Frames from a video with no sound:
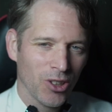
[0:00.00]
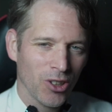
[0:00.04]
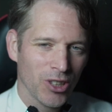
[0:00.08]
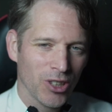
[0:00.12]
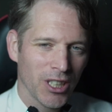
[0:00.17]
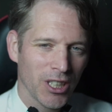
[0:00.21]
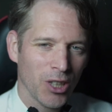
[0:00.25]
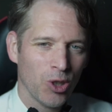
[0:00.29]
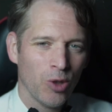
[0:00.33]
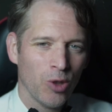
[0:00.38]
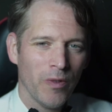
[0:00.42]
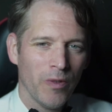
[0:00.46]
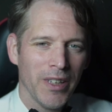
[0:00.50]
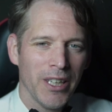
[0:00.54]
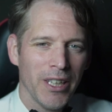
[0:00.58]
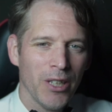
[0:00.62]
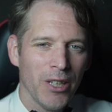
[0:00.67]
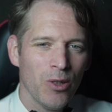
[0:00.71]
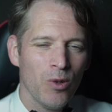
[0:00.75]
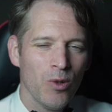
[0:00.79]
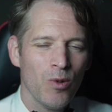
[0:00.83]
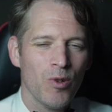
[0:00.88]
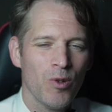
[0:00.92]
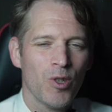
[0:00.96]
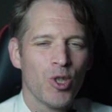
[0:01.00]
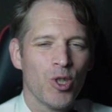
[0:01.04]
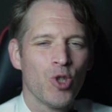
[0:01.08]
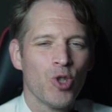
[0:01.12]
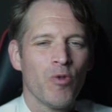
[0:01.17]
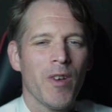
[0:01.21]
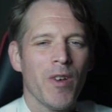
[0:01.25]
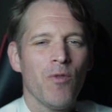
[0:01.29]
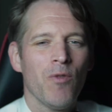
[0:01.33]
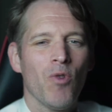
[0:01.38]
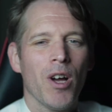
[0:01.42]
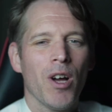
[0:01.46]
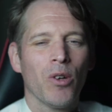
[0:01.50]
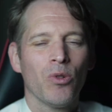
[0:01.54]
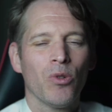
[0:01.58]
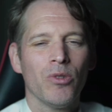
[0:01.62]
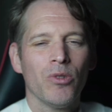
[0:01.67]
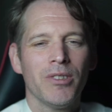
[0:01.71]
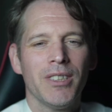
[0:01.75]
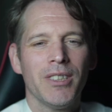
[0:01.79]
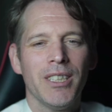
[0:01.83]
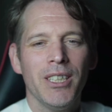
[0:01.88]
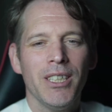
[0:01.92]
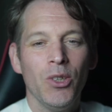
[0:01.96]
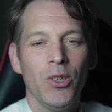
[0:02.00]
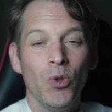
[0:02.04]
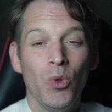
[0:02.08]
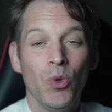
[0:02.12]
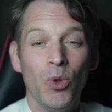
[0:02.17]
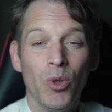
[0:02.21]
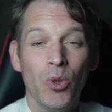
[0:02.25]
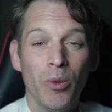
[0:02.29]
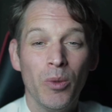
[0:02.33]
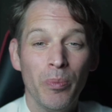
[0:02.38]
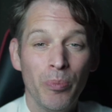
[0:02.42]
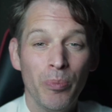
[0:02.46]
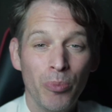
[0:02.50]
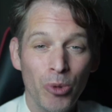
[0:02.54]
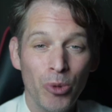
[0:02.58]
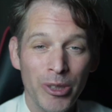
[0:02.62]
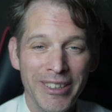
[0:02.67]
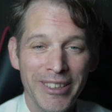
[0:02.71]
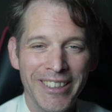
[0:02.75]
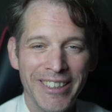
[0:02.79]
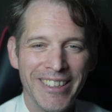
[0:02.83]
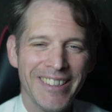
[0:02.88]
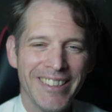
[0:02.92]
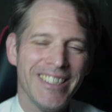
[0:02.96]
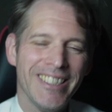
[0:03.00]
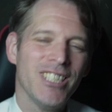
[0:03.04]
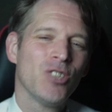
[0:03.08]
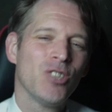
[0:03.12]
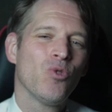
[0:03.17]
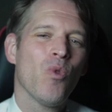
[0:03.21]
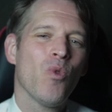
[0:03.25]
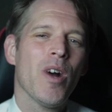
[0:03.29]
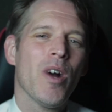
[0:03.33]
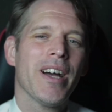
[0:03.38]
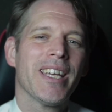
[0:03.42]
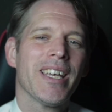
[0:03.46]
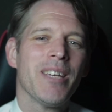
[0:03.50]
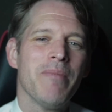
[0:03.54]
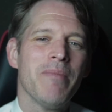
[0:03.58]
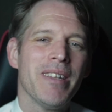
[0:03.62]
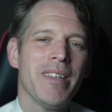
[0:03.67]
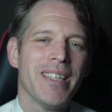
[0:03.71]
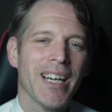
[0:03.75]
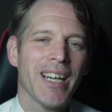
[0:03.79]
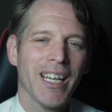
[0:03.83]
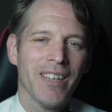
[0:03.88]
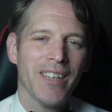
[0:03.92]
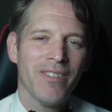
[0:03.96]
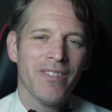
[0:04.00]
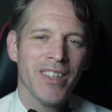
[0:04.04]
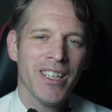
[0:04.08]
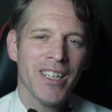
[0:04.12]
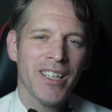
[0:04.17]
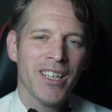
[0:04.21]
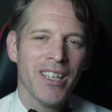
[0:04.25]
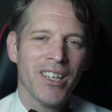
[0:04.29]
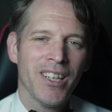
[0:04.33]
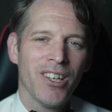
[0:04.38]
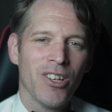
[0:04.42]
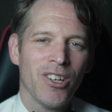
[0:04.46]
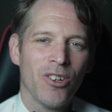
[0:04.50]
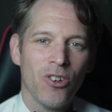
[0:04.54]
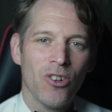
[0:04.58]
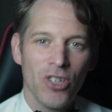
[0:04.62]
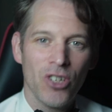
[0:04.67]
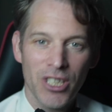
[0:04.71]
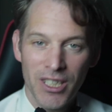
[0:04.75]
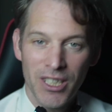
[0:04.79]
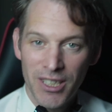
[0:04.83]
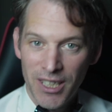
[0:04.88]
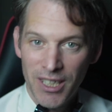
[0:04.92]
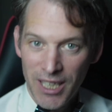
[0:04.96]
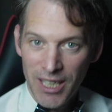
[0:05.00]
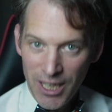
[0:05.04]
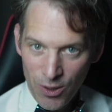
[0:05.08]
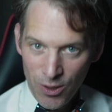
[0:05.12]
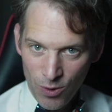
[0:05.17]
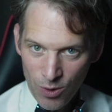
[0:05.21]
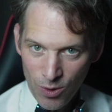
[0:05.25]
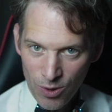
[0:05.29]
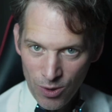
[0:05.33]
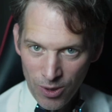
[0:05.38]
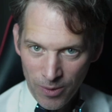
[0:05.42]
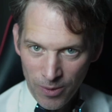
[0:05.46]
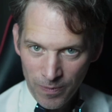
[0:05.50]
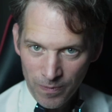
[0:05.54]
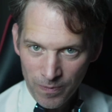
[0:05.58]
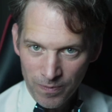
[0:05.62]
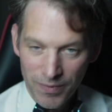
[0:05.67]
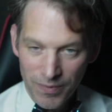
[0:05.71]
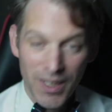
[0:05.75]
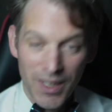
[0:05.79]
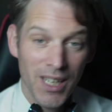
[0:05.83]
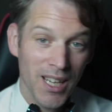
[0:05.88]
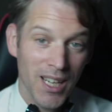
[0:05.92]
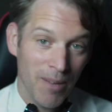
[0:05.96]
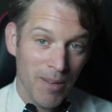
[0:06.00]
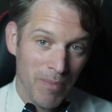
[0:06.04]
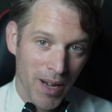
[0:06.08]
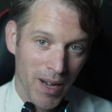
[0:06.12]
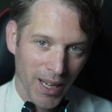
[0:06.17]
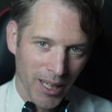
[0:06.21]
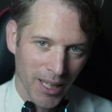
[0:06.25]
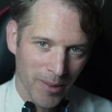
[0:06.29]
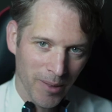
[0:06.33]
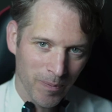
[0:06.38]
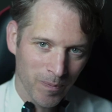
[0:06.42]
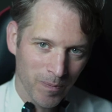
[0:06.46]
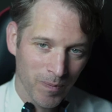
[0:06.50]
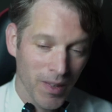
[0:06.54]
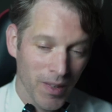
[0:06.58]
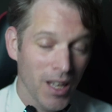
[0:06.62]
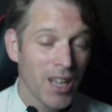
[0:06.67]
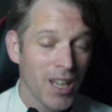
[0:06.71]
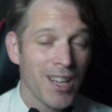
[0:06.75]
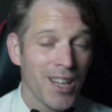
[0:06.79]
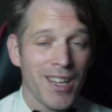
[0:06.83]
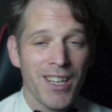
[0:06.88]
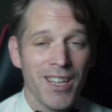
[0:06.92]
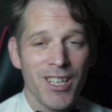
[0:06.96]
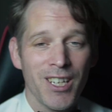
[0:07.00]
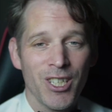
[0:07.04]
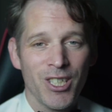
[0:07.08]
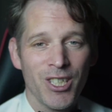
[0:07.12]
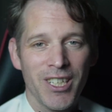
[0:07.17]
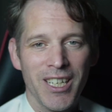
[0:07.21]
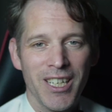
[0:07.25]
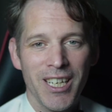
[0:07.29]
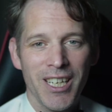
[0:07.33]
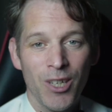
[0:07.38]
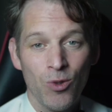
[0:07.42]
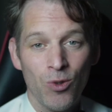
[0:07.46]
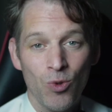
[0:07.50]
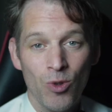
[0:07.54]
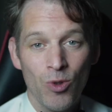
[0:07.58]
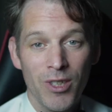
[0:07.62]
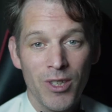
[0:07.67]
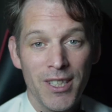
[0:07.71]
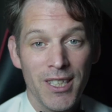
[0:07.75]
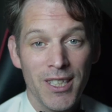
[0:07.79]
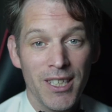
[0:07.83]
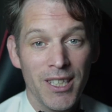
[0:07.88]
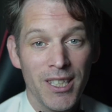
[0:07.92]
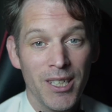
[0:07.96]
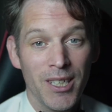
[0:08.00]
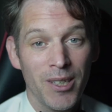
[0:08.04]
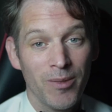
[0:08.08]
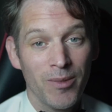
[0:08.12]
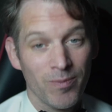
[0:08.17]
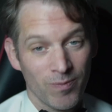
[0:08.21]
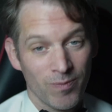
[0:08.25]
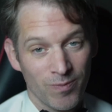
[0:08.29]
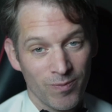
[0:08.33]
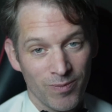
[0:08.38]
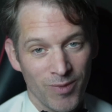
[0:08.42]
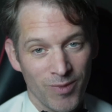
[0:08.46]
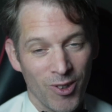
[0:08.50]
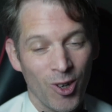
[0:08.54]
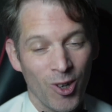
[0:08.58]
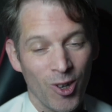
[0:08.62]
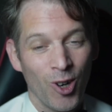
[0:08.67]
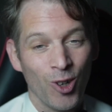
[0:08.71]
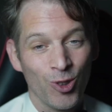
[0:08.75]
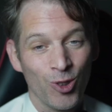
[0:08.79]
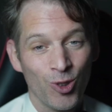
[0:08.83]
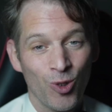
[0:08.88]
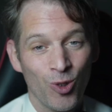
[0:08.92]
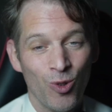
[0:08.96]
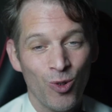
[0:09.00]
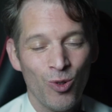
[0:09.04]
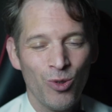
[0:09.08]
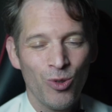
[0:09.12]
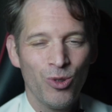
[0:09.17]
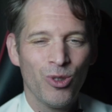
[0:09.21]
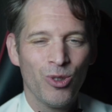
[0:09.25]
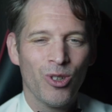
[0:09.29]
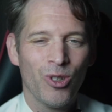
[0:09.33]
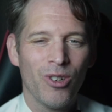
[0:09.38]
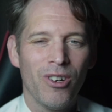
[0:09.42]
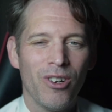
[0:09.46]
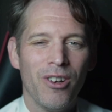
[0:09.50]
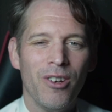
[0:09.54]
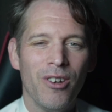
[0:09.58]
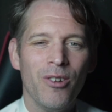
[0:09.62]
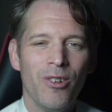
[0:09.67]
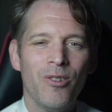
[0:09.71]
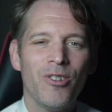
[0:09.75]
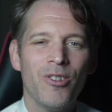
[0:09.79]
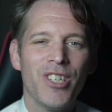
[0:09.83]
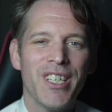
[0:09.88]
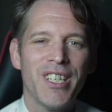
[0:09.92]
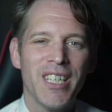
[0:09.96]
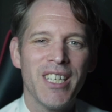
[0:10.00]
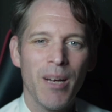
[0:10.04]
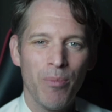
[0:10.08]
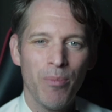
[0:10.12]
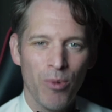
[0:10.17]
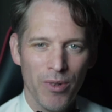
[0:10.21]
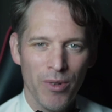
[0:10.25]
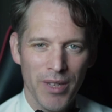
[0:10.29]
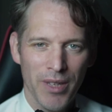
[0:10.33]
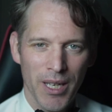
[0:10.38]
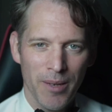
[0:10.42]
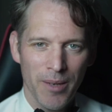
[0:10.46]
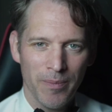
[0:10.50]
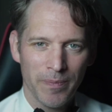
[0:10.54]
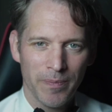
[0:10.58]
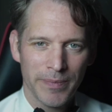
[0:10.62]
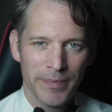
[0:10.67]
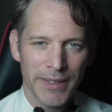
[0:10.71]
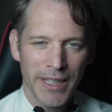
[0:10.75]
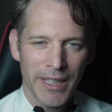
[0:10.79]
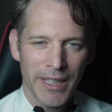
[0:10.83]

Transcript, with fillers: Dans cette vidéo, je vais vous raconter une petite histoire qui m'est arrivée quand j'étais étudiant à Paris. J'ai étudié entre autres le japonais.